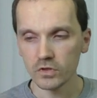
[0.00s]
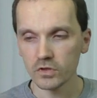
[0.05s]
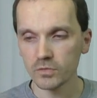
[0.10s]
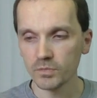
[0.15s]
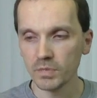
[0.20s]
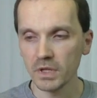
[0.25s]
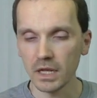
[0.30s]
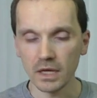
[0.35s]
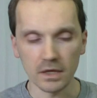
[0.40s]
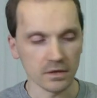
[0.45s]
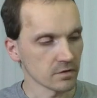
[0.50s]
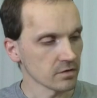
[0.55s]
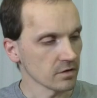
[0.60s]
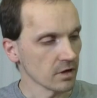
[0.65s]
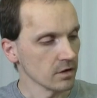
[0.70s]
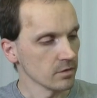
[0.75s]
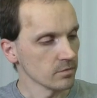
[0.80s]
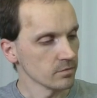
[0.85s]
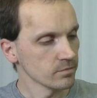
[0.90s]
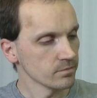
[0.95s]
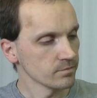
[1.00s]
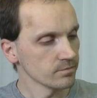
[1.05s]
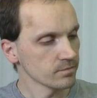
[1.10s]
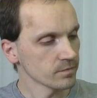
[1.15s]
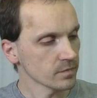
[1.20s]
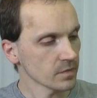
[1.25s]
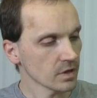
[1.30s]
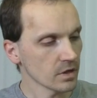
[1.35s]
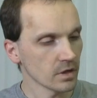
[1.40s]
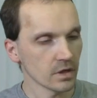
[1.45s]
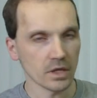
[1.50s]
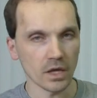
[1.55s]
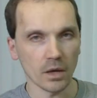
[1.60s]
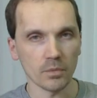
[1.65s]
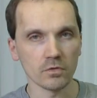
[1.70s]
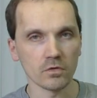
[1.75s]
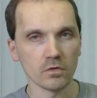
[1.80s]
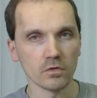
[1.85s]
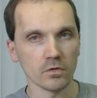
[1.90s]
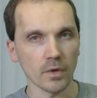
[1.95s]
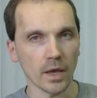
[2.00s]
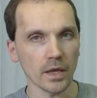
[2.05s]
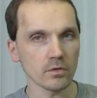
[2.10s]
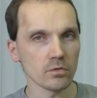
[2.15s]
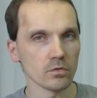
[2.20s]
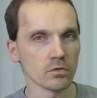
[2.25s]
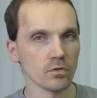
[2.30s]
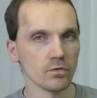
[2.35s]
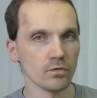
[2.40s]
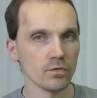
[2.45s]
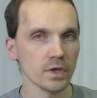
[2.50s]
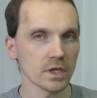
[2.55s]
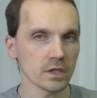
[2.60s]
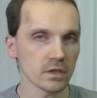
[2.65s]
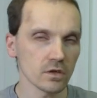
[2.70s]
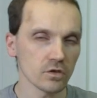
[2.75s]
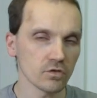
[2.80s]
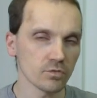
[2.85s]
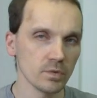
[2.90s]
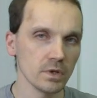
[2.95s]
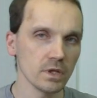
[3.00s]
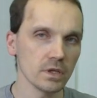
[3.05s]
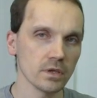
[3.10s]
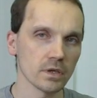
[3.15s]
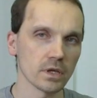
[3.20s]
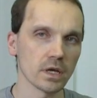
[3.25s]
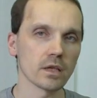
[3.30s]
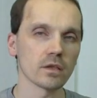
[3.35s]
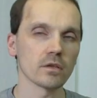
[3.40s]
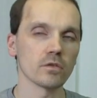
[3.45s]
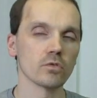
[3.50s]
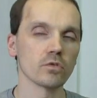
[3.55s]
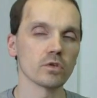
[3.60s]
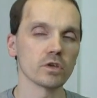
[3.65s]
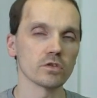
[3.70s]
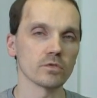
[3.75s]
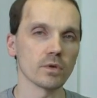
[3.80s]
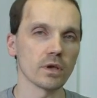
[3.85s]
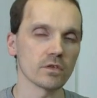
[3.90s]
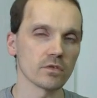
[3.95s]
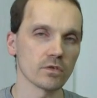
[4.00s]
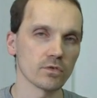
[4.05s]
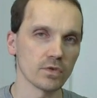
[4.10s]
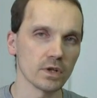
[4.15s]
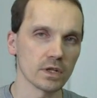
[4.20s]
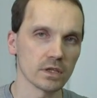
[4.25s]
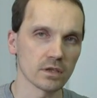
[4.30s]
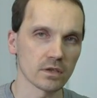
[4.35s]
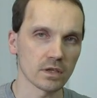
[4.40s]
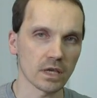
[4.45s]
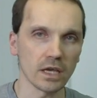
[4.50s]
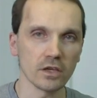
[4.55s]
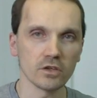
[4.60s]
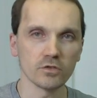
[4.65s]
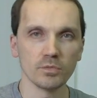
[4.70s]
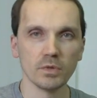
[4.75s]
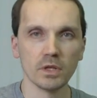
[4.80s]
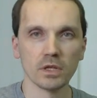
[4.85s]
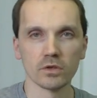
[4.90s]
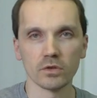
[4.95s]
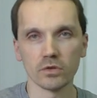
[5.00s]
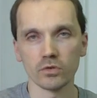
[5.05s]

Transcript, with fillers: Spielanzahl. Ich habe es zweit und zu viert gespielt. Ja, logischerweise fällt drei Spieler